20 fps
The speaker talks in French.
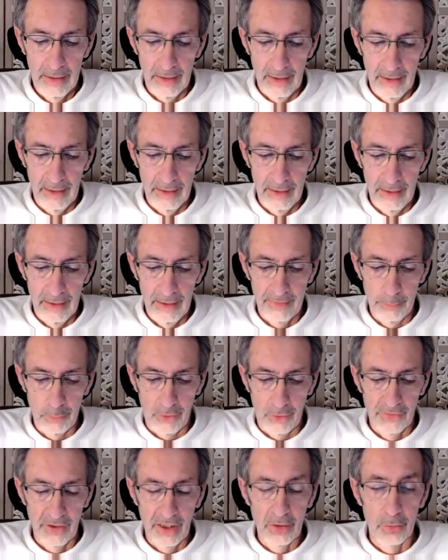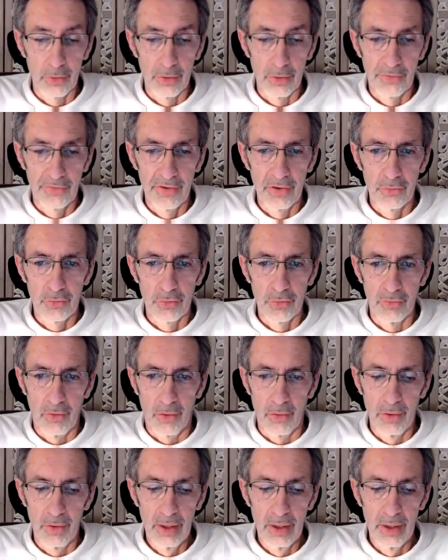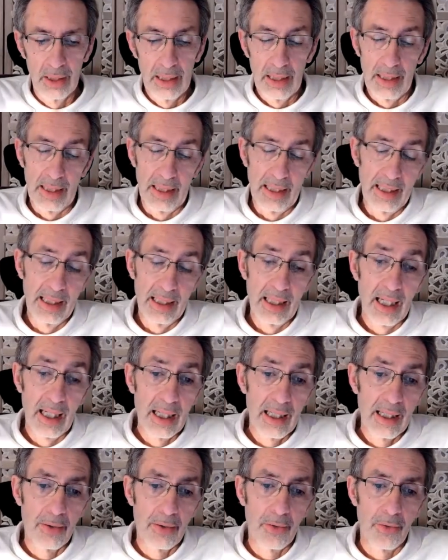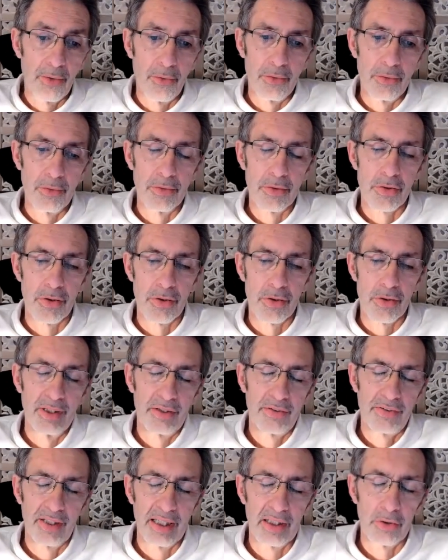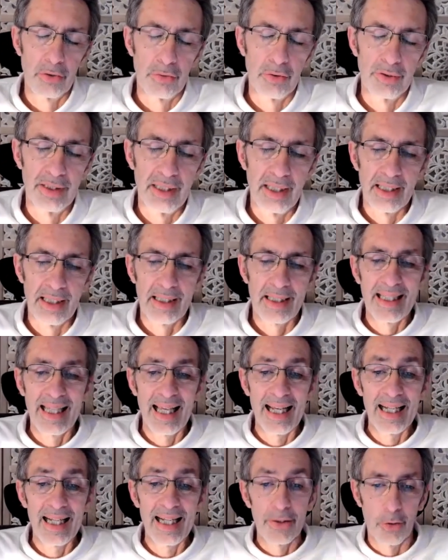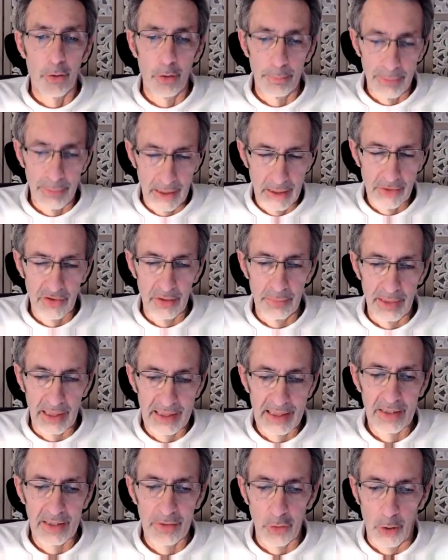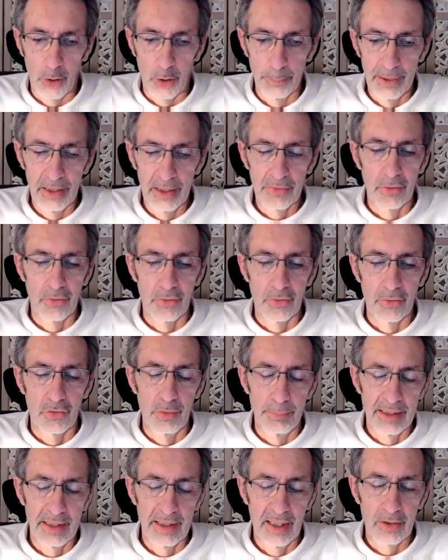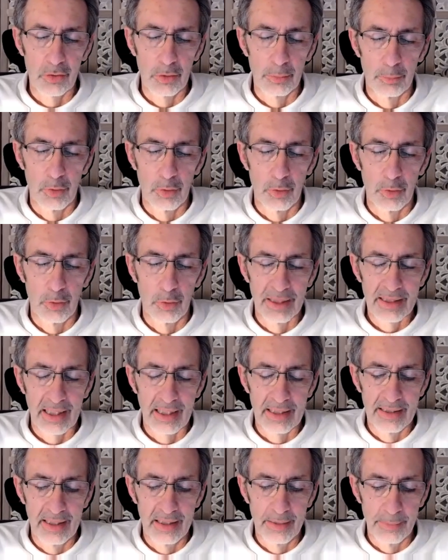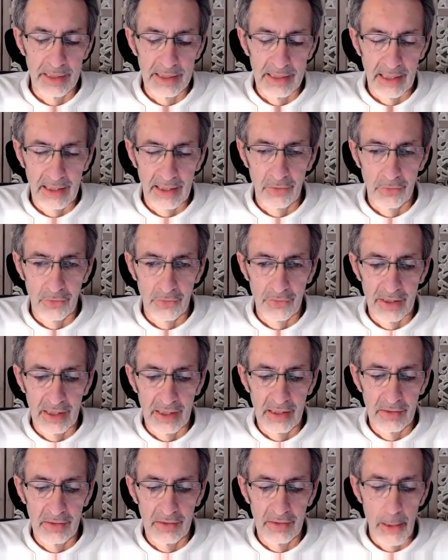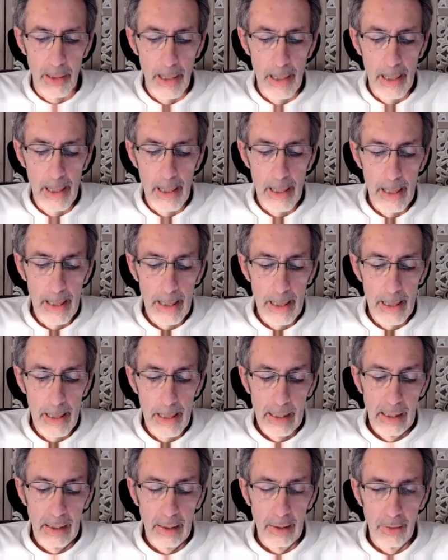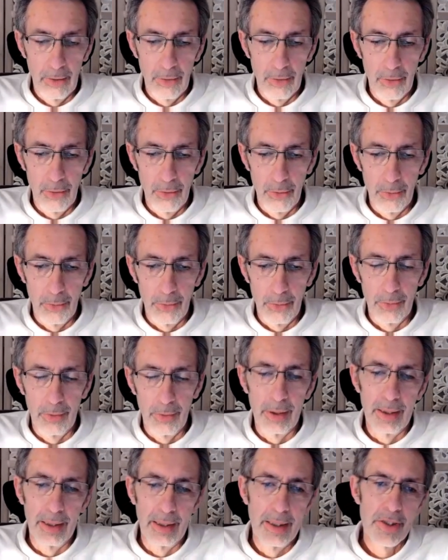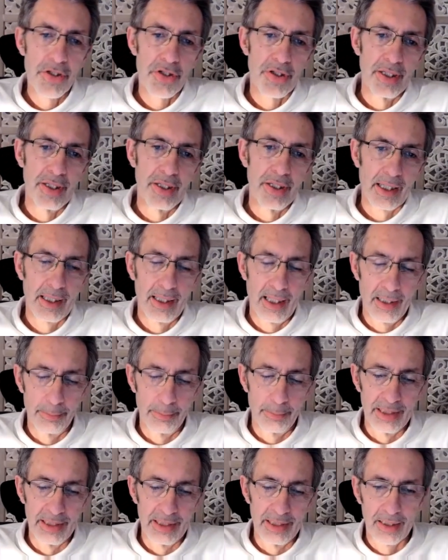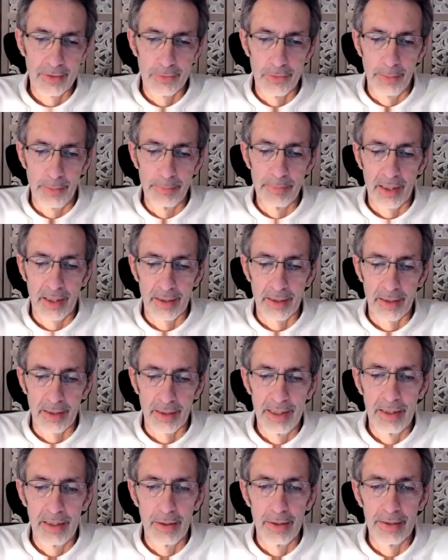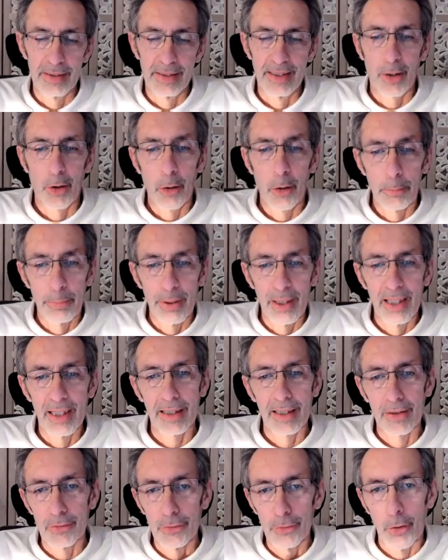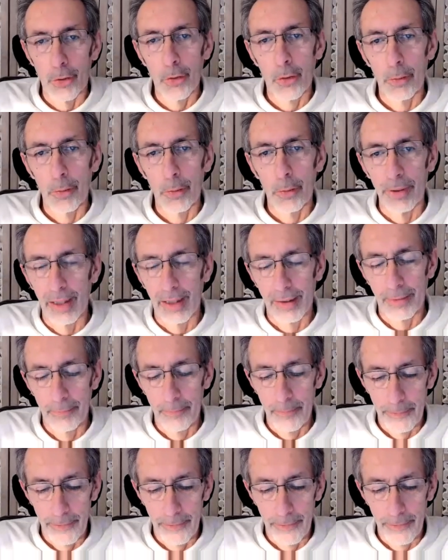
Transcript: Hein, c'est pour ça qu'on les cite souvent. Et là, je vais essayer de donner quelques repères. Je dis quelques repères parce que c'est une matière qu'on ne peut pas traiter de manière exhaustive. Euh, et je dirais, à la manière d'Ibn Arabi, des repères non repères.